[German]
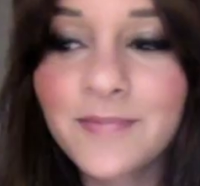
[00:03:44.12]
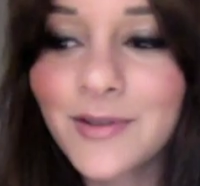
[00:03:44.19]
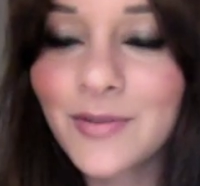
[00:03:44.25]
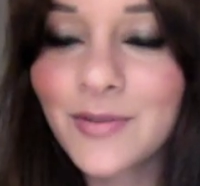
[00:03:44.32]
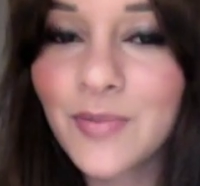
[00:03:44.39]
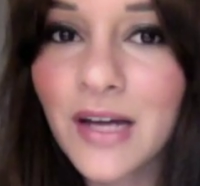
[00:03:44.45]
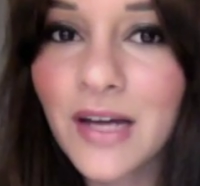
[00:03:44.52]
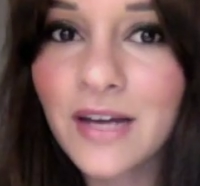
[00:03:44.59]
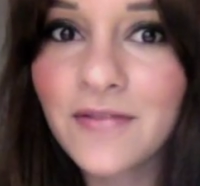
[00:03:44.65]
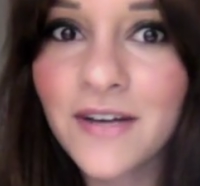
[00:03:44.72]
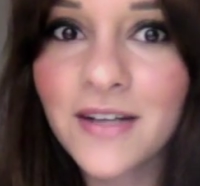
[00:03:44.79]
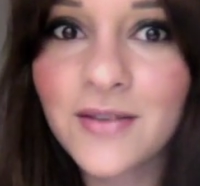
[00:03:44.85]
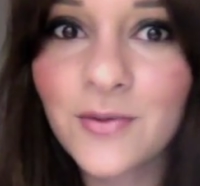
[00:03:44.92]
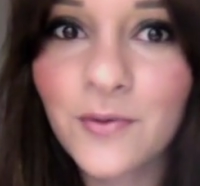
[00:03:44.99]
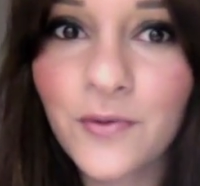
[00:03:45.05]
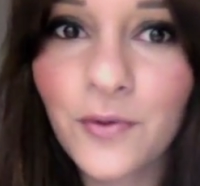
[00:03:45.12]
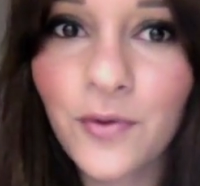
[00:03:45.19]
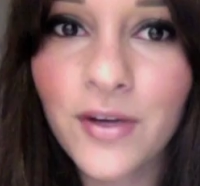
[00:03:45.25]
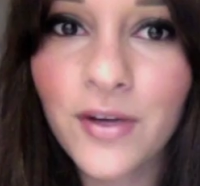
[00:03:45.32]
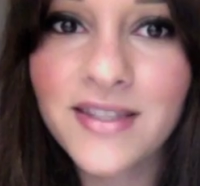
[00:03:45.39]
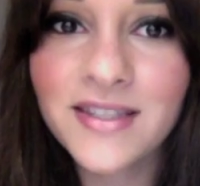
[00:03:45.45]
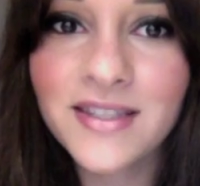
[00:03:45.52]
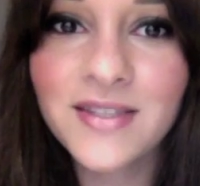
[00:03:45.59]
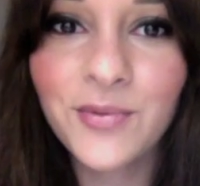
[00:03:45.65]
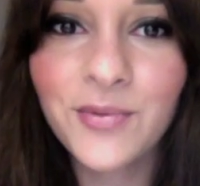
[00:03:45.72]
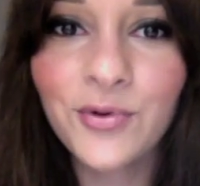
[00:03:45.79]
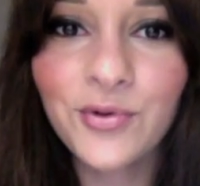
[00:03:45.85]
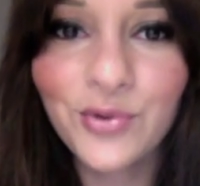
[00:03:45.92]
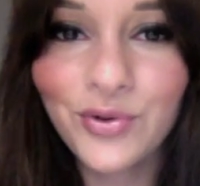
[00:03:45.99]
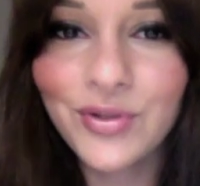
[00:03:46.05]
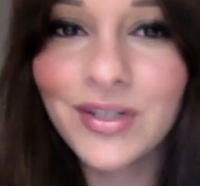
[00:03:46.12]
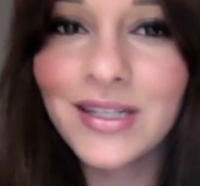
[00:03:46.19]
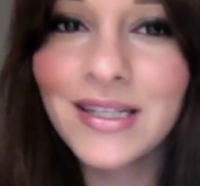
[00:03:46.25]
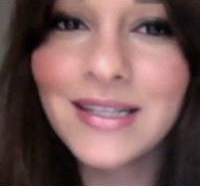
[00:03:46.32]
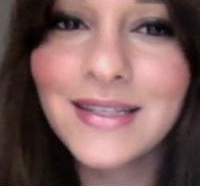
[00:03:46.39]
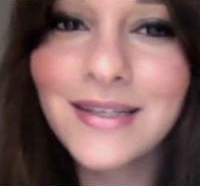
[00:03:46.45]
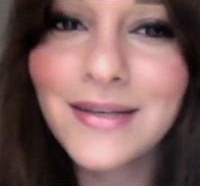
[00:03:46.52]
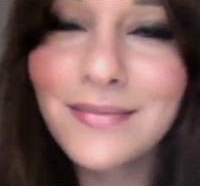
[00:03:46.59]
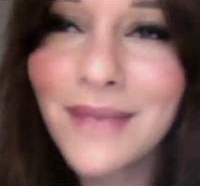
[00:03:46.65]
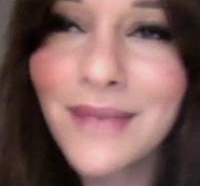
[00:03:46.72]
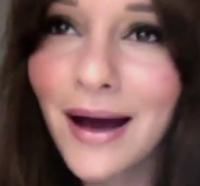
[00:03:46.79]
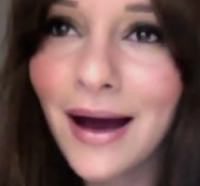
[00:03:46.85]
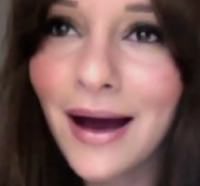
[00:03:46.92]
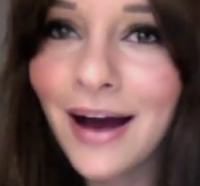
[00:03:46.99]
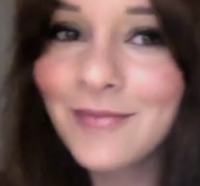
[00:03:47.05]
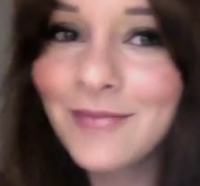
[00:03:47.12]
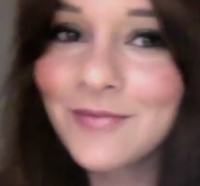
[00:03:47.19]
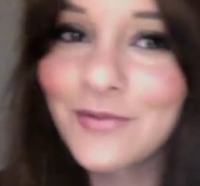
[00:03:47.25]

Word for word: und bin einfach so froh, jetzt diese Produkte, die ich immer haben